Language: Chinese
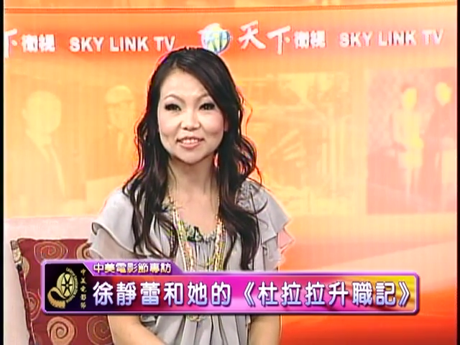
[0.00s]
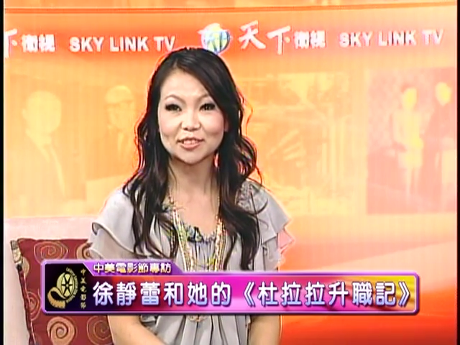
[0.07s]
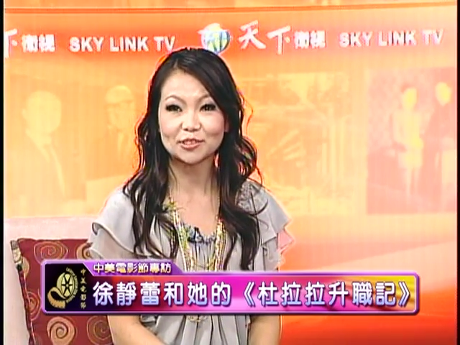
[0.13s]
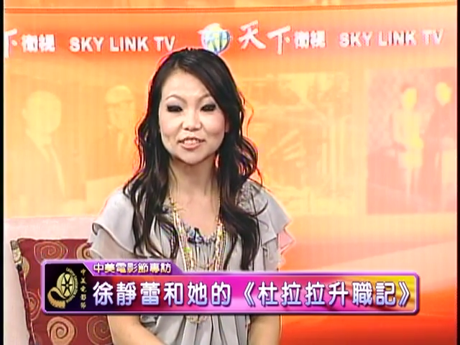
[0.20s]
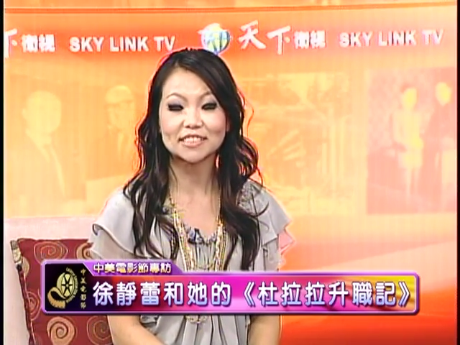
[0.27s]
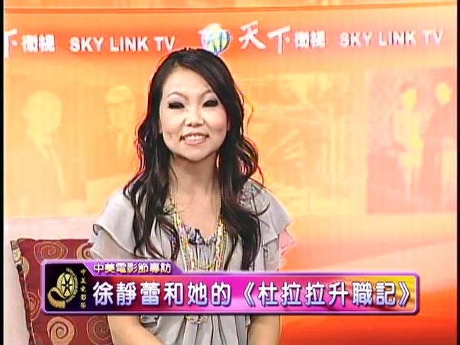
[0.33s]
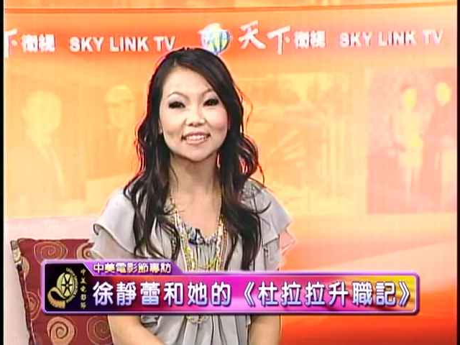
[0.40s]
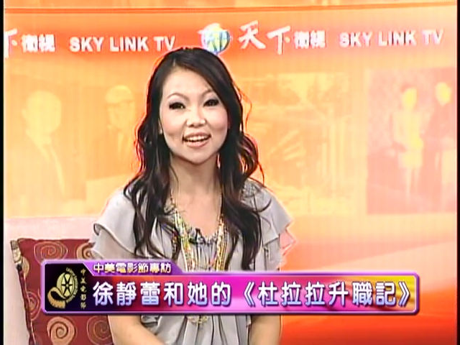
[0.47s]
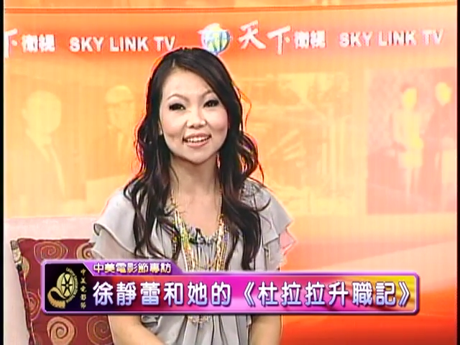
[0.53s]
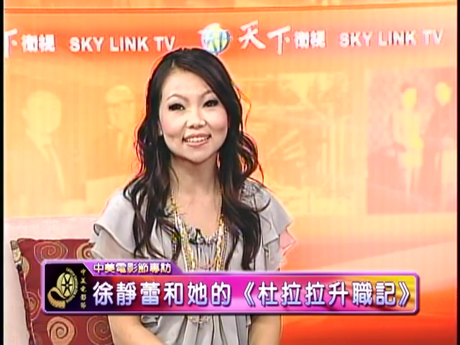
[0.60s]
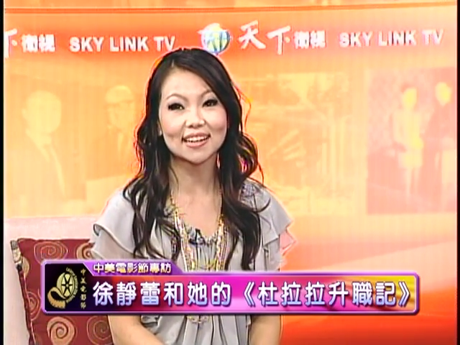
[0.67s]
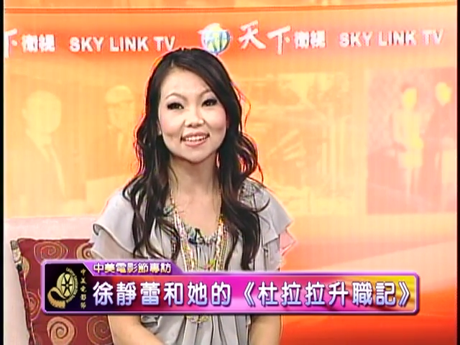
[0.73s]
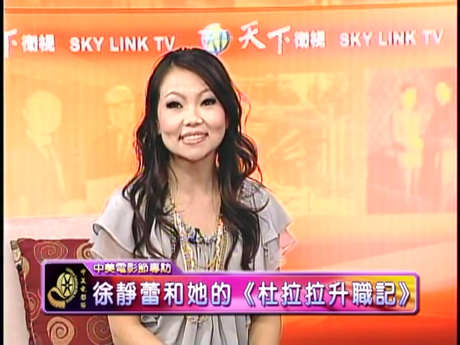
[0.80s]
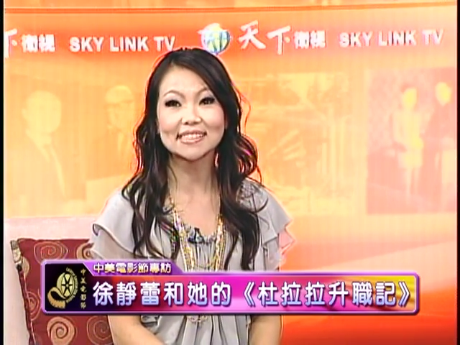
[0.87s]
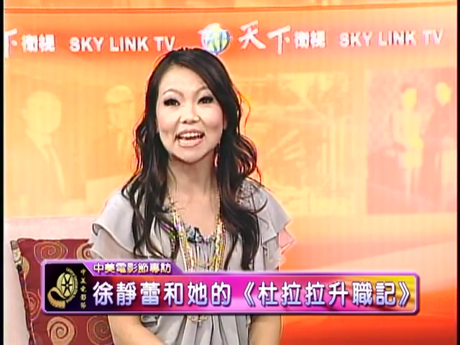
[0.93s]
就是刚
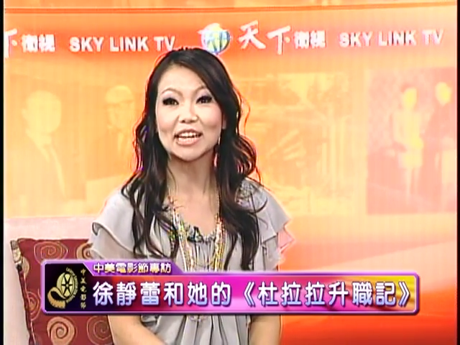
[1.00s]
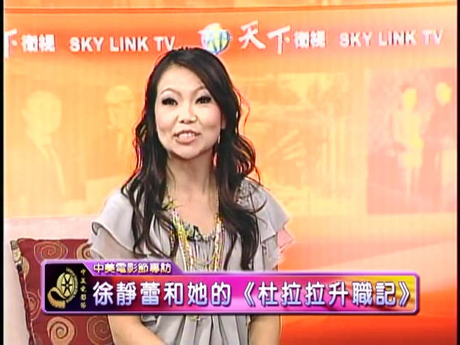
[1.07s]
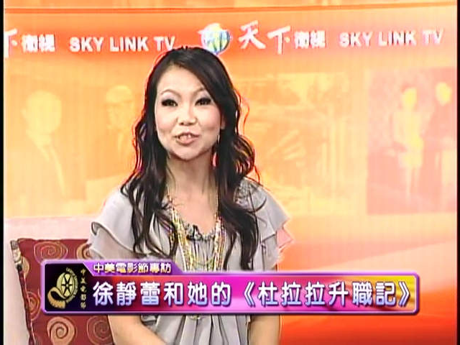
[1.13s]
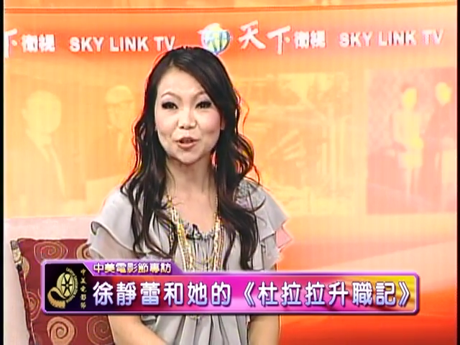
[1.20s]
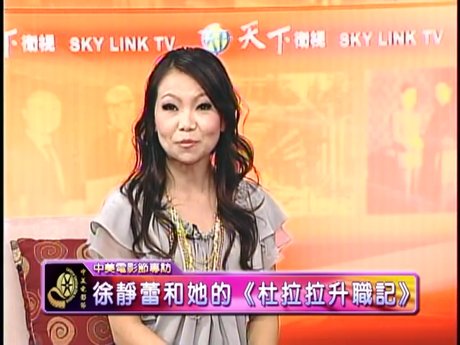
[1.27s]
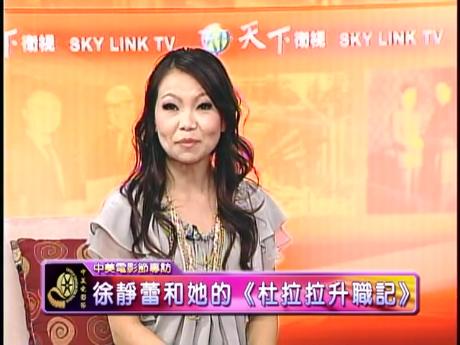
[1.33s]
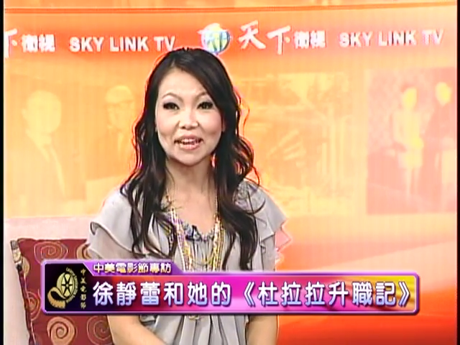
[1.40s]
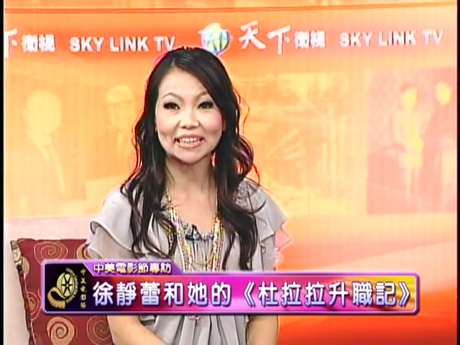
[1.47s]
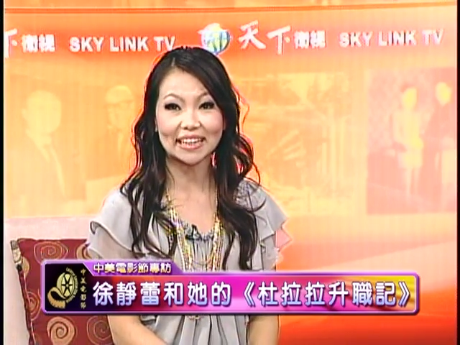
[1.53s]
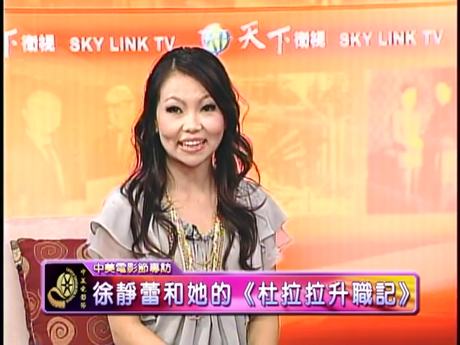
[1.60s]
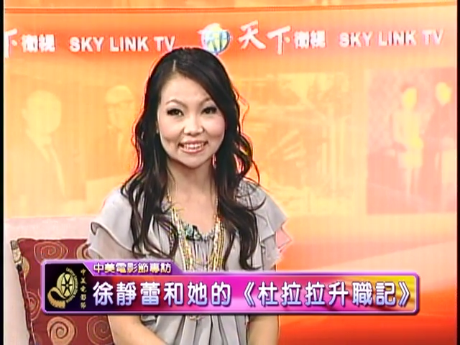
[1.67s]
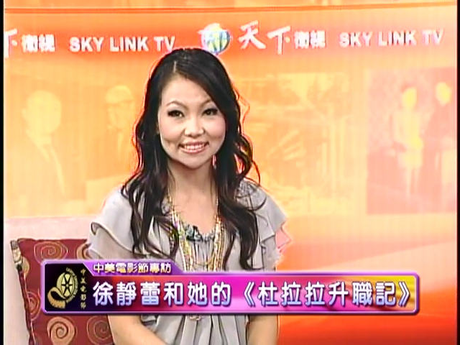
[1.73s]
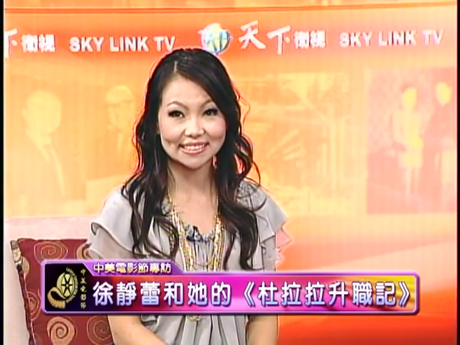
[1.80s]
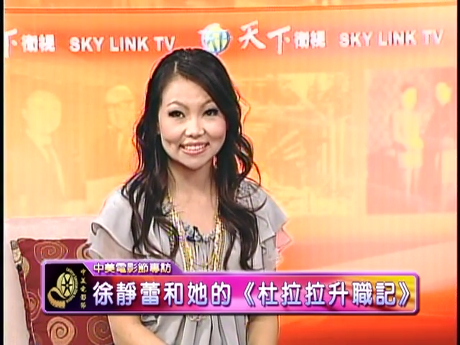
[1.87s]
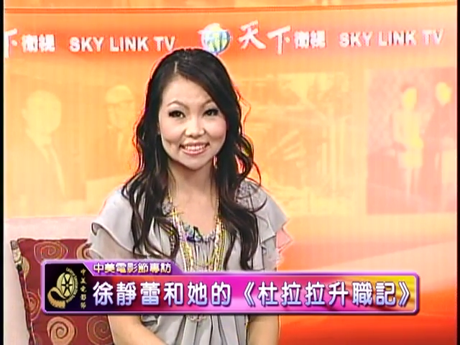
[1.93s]
刚在中美电
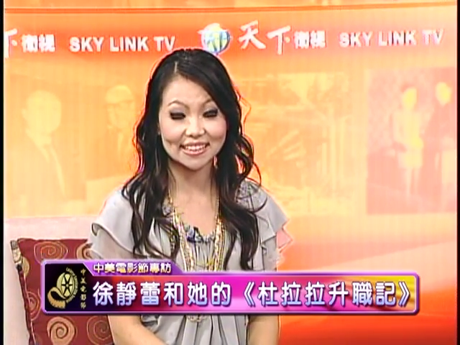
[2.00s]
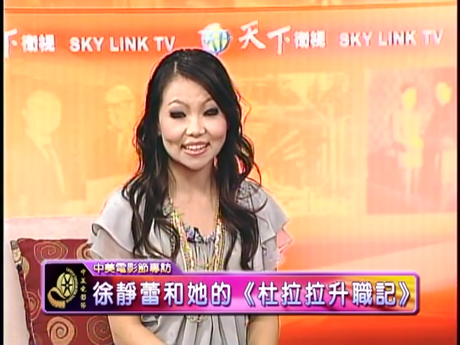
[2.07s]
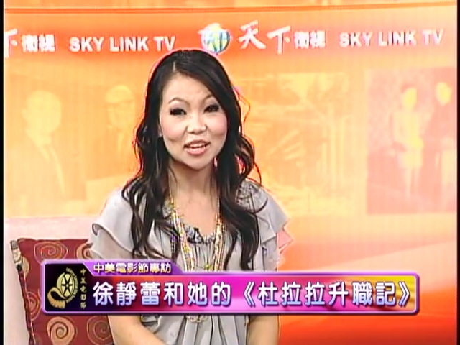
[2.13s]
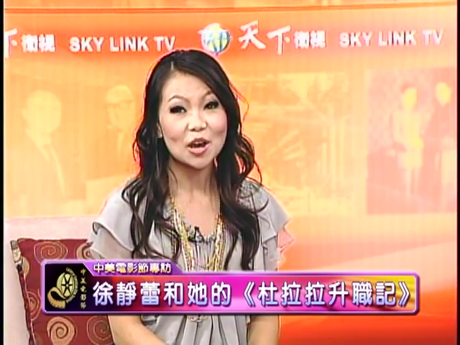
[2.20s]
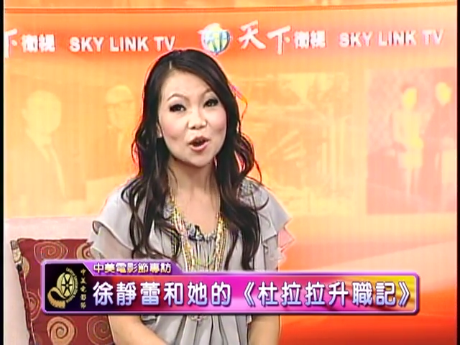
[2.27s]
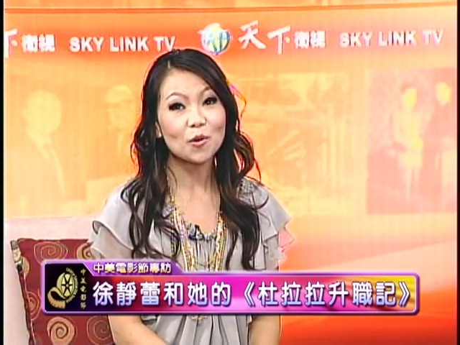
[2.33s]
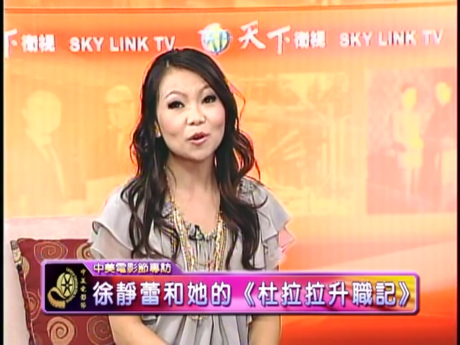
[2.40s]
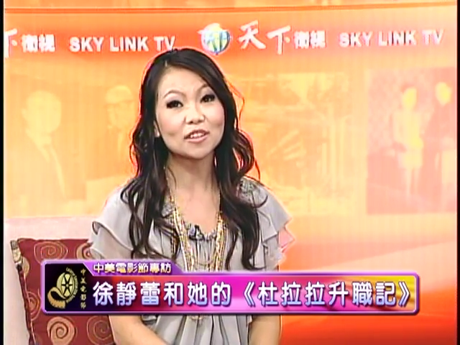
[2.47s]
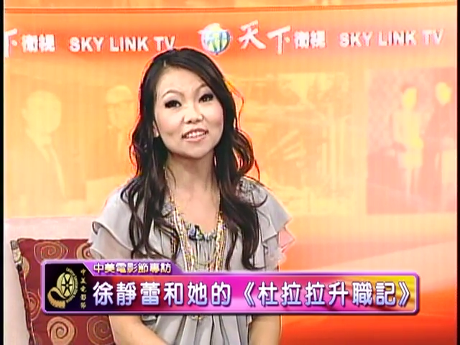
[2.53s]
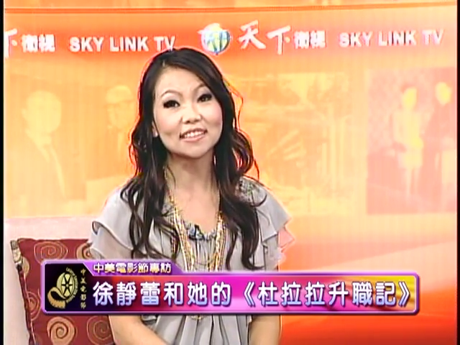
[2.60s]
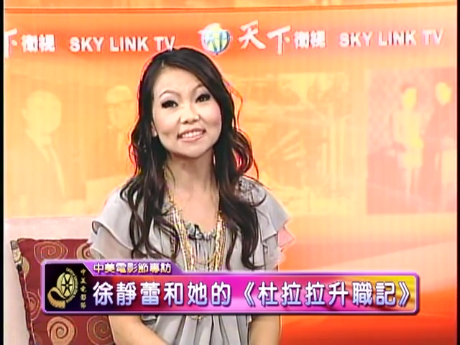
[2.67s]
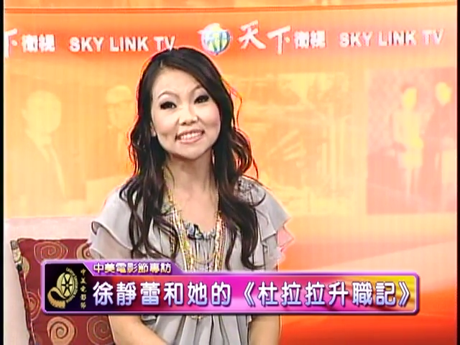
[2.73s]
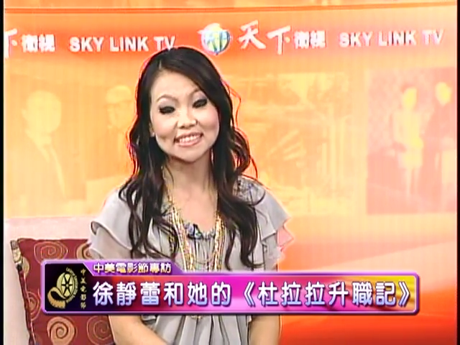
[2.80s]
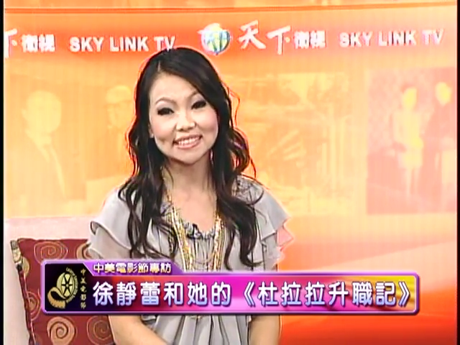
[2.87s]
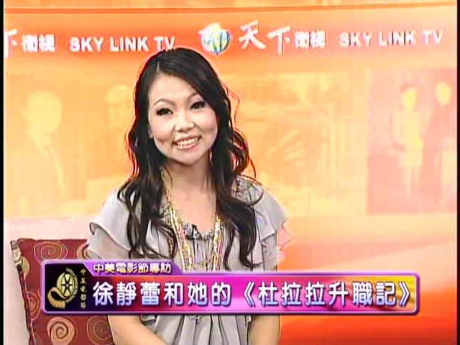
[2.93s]
影节获得
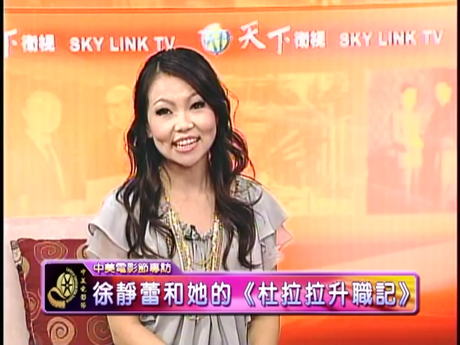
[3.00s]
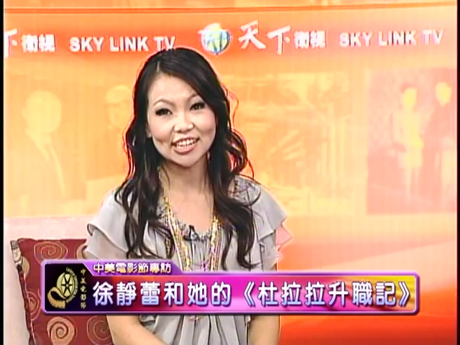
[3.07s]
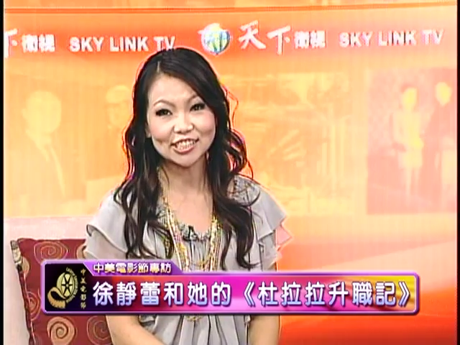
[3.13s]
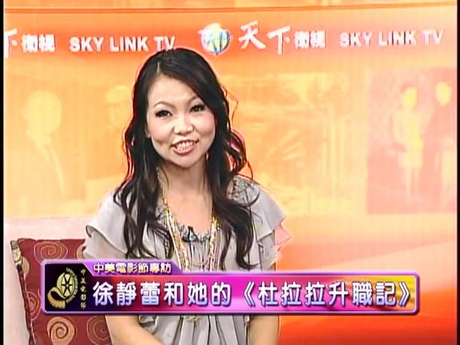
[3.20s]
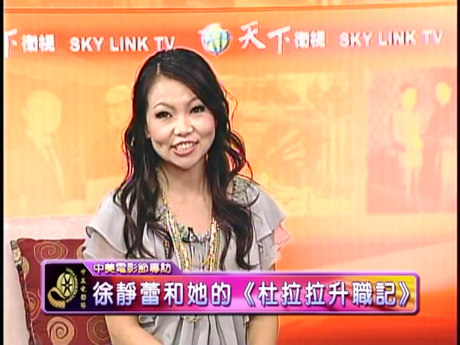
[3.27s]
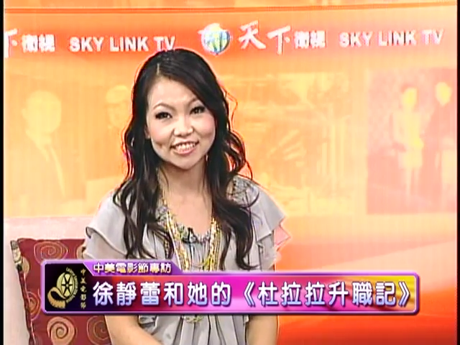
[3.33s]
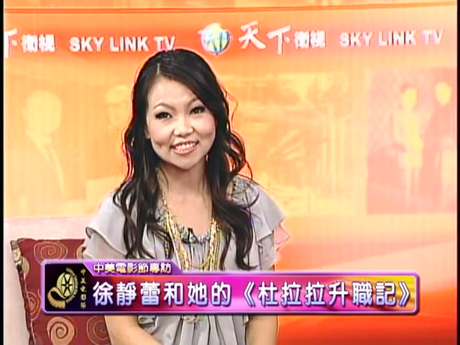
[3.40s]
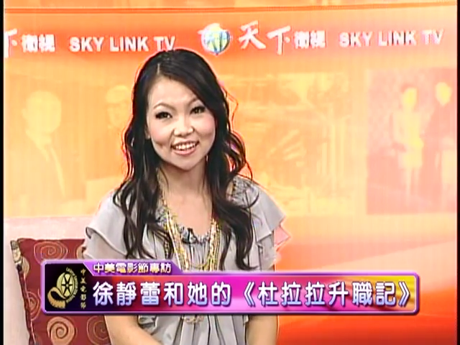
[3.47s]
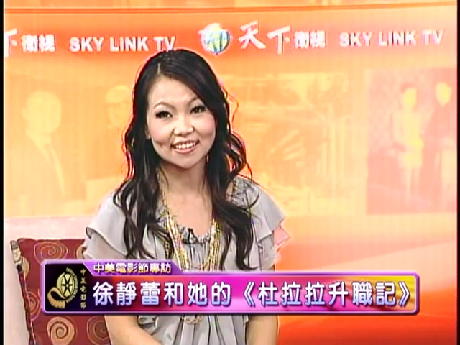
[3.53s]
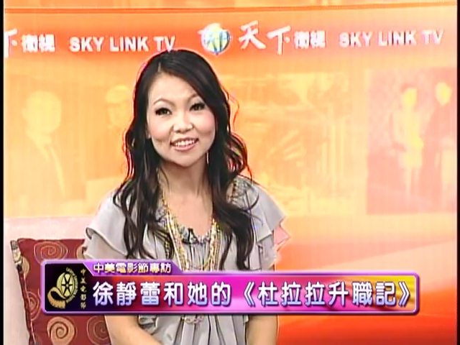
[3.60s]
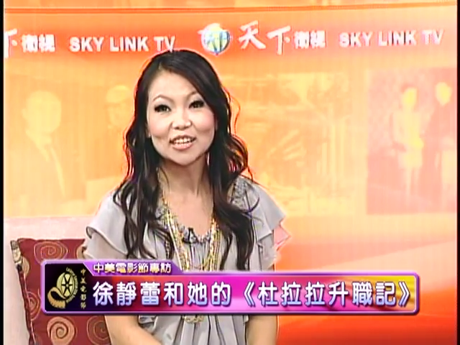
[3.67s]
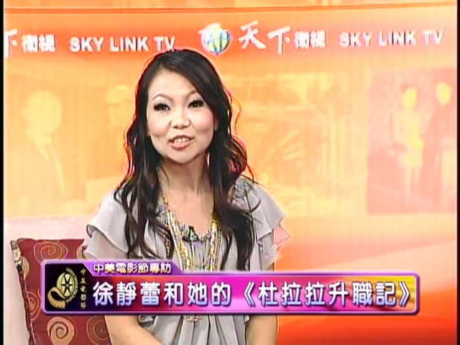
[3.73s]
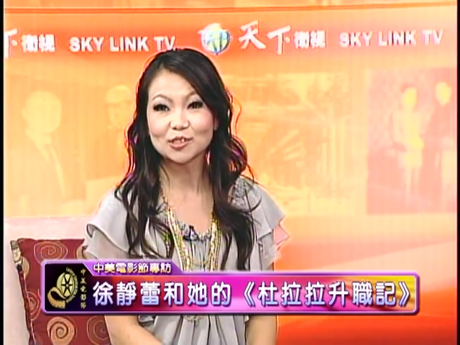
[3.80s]
金天使奖